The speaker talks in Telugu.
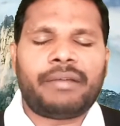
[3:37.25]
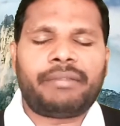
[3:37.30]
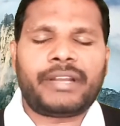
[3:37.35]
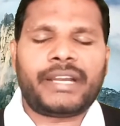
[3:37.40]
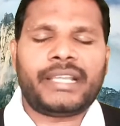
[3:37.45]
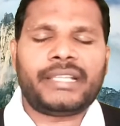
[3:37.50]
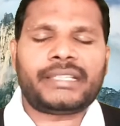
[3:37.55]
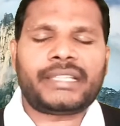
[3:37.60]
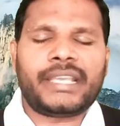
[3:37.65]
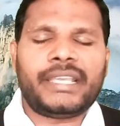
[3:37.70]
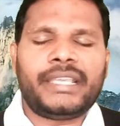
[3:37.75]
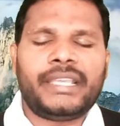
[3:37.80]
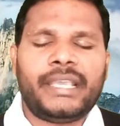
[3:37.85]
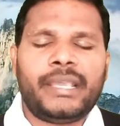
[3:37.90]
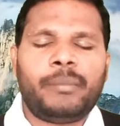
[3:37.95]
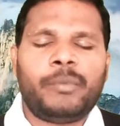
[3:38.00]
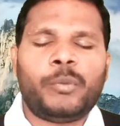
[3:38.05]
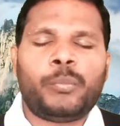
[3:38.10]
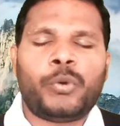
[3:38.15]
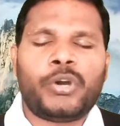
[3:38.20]
ఎవరైతే
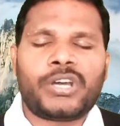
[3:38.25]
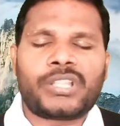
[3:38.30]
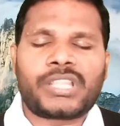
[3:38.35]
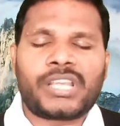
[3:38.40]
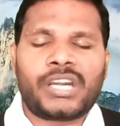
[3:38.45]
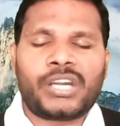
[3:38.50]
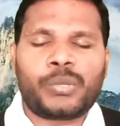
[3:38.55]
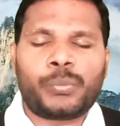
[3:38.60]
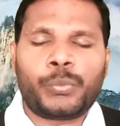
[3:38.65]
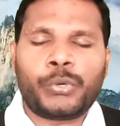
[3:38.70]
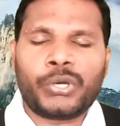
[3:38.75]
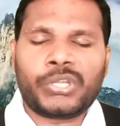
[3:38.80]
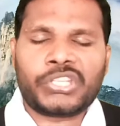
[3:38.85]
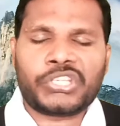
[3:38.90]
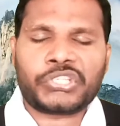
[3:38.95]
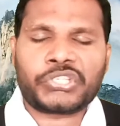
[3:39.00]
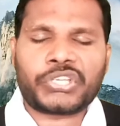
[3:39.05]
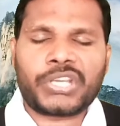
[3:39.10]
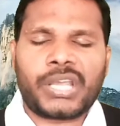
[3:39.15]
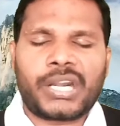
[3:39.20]
ఏమి బోధనలు
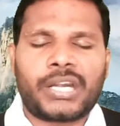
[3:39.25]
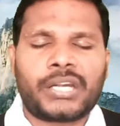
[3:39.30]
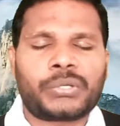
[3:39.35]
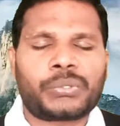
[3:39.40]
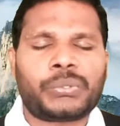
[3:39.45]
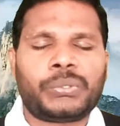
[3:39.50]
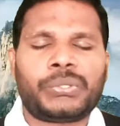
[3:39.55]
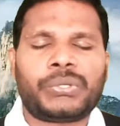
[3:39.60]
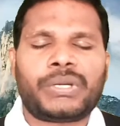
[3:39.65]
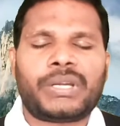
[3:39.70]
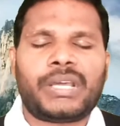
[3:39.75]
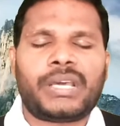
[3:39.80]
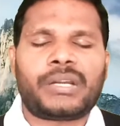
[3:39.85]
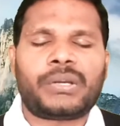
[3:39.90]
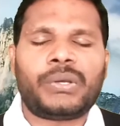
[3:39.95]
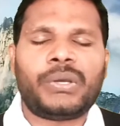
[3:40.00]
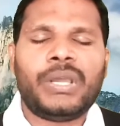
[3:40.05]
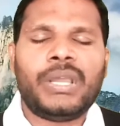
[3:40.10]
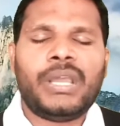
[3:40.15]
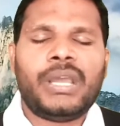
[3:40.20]

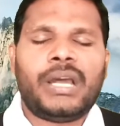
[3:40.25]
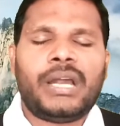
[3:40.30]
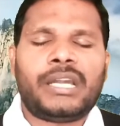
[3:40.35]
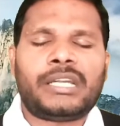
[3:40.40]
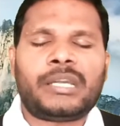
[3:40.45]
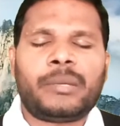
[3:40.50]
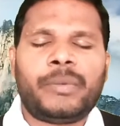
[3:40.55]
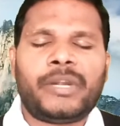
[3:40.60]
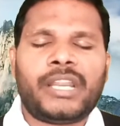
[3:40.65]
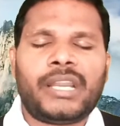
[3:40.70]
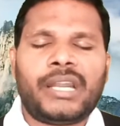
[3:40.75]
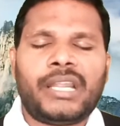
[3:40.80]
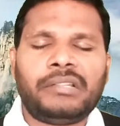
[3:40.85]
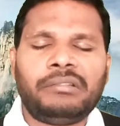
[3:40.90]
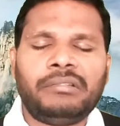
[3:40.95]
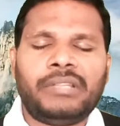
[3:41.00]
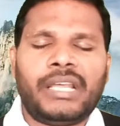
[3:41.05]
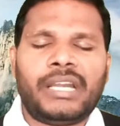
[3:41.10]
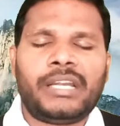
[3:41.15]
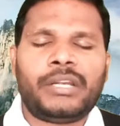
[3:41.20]
బోధించాలనుకుంటున్నారో అట్టి
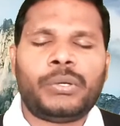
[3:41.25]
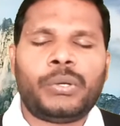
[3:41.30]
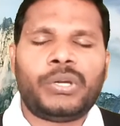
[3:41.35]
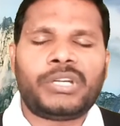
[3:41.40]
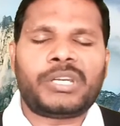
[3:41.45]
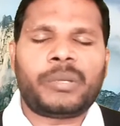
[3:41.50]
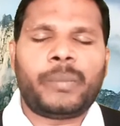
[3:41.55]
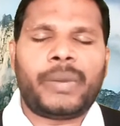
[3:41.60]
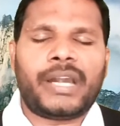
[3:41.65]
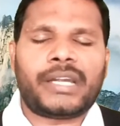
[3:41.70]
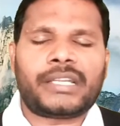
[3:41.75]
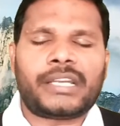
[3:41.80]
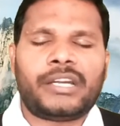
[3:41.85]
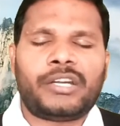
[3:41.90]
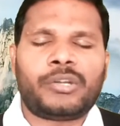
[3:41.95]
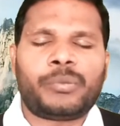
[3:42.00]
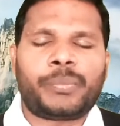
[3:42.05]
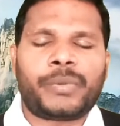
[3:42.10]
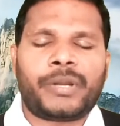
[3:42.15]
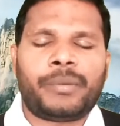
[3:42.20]
బిడ్డలందరి నోటి
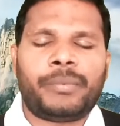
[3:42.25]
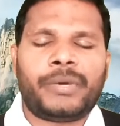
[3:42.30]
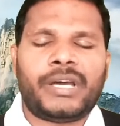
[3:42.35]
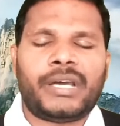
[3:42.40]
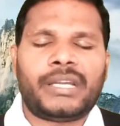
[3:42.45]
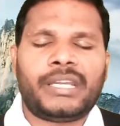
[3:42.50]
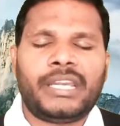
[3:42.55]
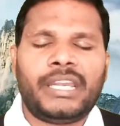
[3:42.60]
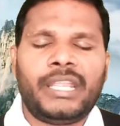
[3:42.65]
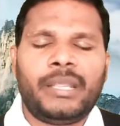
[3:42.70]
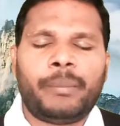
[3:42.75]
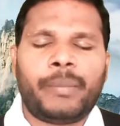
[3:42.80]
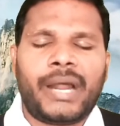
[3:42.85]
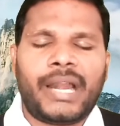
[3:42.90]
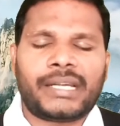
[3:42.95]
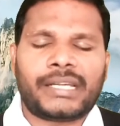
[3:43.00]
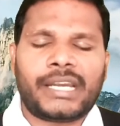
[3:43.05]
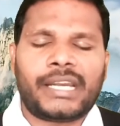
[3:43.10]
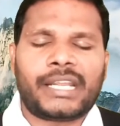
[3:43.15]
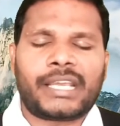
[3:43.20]
మాటలను ప్రభా నీ
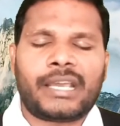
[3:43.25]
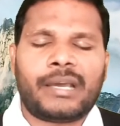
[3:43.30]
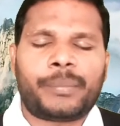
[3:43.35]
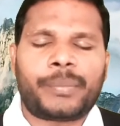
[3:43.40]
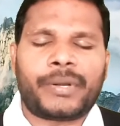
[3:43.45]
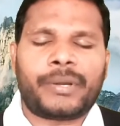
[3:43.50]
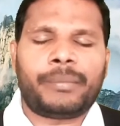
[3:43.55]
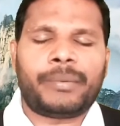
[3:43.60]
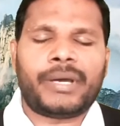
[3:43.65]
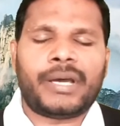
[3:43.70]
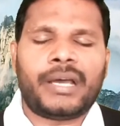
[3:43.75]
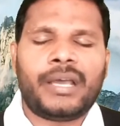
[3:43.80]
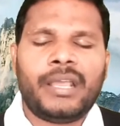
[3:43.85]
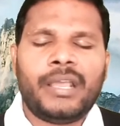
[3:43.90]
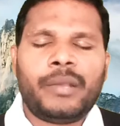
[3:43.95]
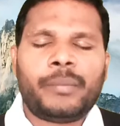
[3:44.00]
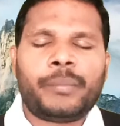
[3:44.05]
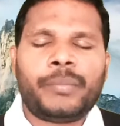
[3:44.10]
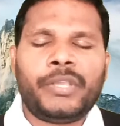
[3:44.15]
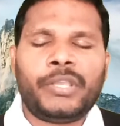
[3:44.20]
మాటలుగా ప్రభా
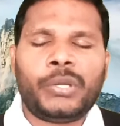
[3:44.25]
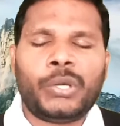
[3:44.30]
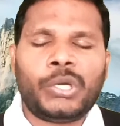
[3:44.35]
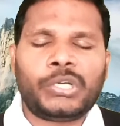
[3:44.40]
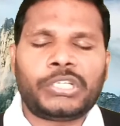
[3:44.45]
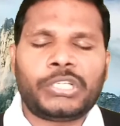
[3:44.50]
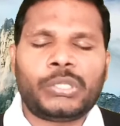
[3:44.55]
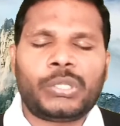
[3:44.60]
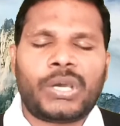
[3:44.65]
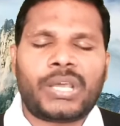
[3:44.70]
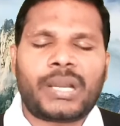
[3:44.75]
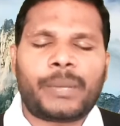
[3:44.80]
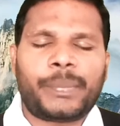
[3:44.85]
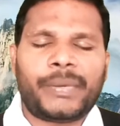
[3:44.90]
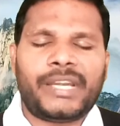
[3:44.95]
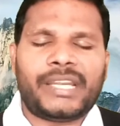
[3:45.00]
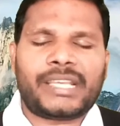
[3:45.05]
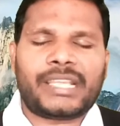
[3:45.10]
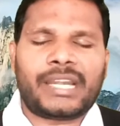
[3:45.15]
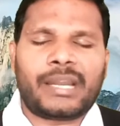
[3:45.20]
మీ నోటి ద్వారా
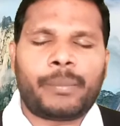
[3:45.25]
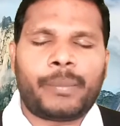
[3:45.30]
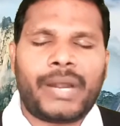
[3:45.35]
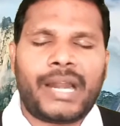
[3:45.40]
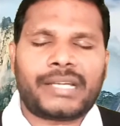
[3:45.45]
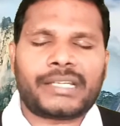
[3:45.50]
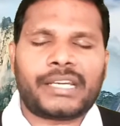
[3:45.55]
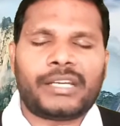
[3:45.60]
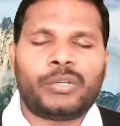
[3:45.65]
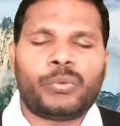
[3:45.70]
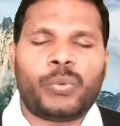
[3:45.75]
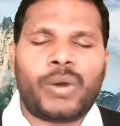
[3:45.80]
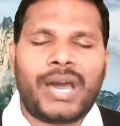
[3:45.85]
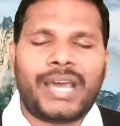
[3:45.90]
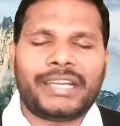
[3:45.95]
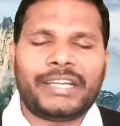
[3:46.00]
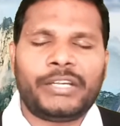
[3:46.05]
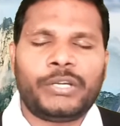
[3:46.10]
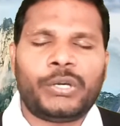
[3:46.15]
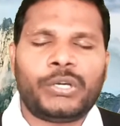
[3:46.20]
పలికిన మాటలు
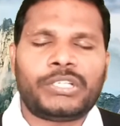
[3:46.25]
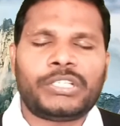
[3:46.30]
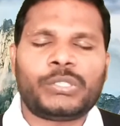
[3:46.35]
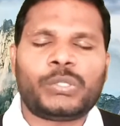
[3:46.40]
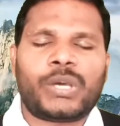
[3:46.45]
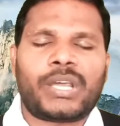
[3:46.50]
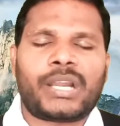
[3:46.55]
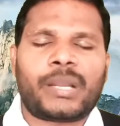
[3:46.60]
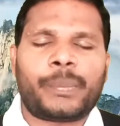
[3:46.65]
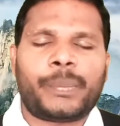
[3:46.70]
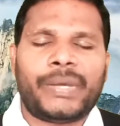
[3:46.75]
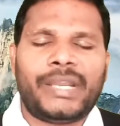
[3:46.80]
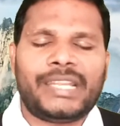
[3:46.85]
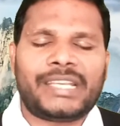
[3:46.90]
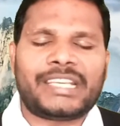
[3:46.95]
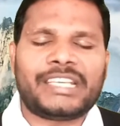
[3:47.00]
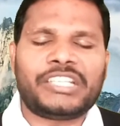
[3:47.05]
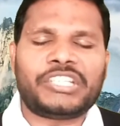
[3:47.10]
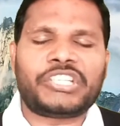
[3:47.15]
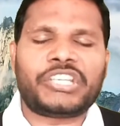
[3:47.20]
వారి నోటి ద్వారా
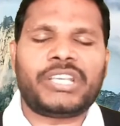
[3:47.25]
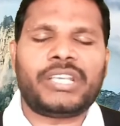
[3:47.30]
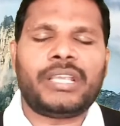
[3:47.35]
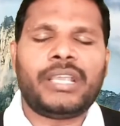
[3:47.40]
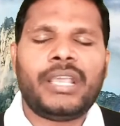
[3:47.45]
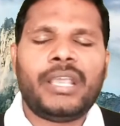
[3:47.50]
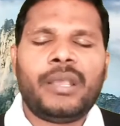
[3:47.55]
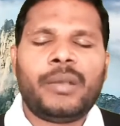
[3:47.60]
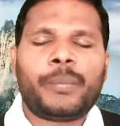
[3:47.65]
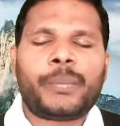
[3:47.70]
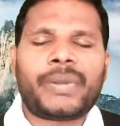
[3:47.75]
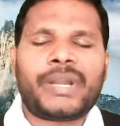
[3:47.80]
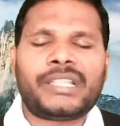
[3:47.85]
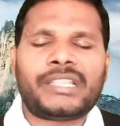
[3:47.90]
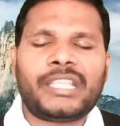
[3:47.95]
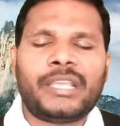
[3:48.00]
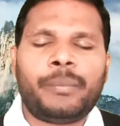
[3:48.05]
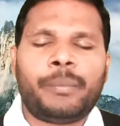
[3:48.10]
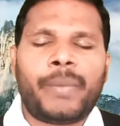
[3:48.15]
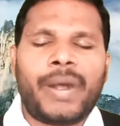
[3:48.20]
పలికించి
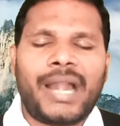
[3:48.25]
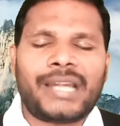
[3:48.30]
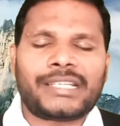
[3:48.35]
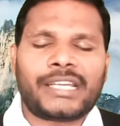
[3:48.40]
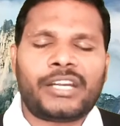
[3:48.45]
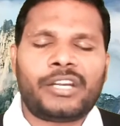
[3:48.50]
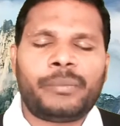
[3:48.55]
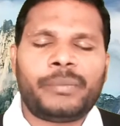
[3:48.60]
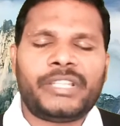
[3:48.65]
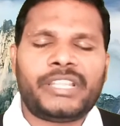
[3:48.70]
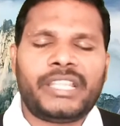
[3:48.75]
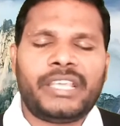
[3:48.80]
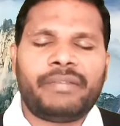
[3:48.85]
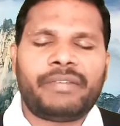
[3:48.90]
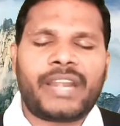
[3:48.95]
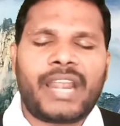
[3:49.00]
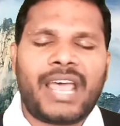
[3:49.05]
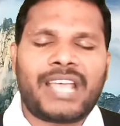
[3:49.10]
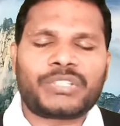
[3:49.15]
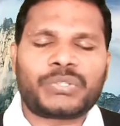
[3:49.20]
ప్రతి మాటలో మీ
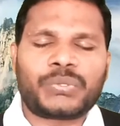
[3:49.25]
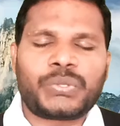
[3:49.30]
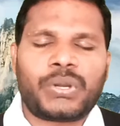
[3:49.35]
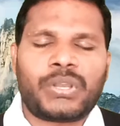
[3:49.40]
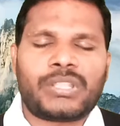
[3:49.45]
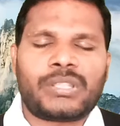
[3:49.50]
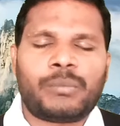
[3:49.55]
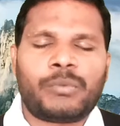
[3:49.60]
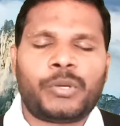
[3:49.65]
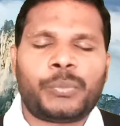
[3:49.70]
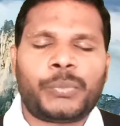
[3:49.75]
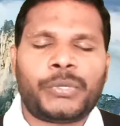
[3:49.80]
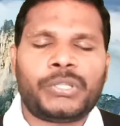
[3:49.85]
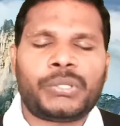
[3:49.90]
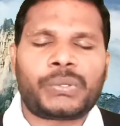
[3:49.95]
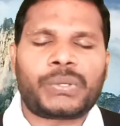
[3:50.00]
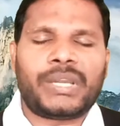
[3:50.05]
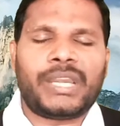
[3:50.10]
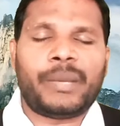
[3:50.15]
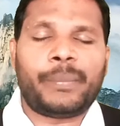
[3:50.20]
దీవెన ఆశీర్వాదములు
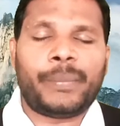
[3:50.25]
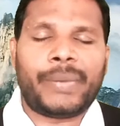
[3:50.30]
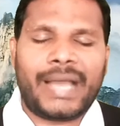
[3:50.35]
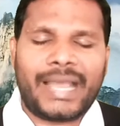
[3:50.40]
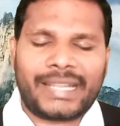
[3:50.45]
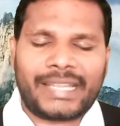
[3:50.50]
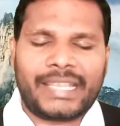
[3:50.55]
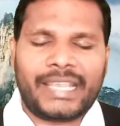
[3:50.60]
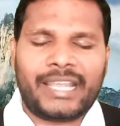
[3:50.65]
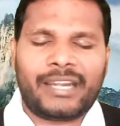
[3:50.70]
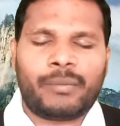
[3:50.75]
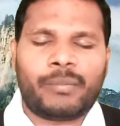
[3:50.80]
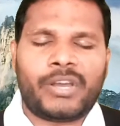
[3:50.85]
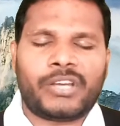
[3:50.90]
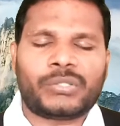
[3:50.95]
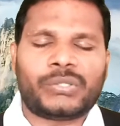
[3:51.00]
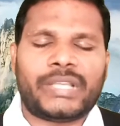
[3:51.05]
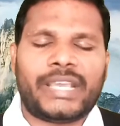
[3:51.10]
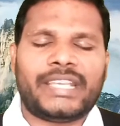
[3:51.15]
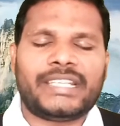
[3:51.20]
పొందుకునే భాగ్యాన్ని
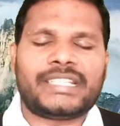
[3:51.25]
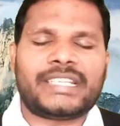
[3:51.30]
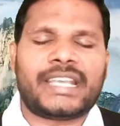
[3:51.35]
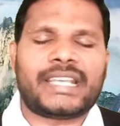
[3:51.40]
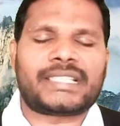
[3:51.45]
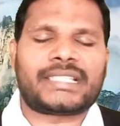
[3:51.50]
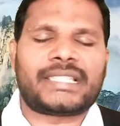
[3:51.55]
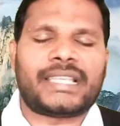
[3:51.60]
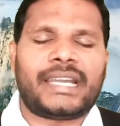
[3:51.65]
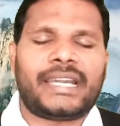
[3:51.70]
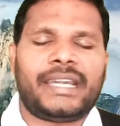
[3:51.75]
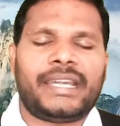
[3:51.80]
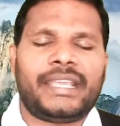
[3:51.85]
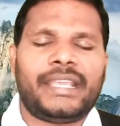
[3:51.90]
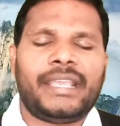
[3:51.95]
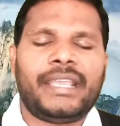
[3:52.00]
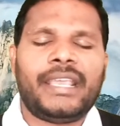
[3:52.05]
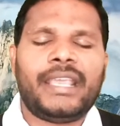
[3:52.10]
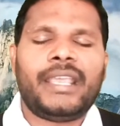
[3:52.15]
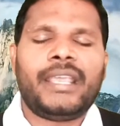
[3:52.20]
మాకు దయచేస్తారని